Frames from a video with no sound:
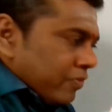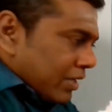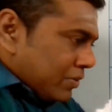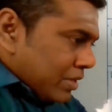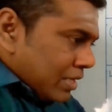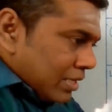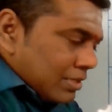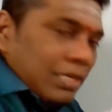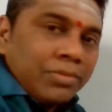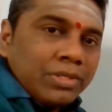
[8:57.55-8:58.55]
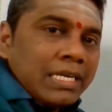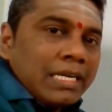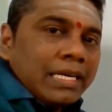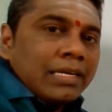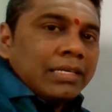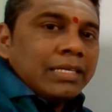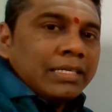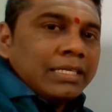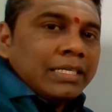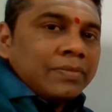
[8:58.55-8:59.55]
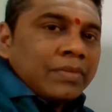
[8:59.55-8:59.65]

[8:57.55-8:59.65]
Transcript: வரக்கூடிய தசா புத்திகள் என்ன இருக்கு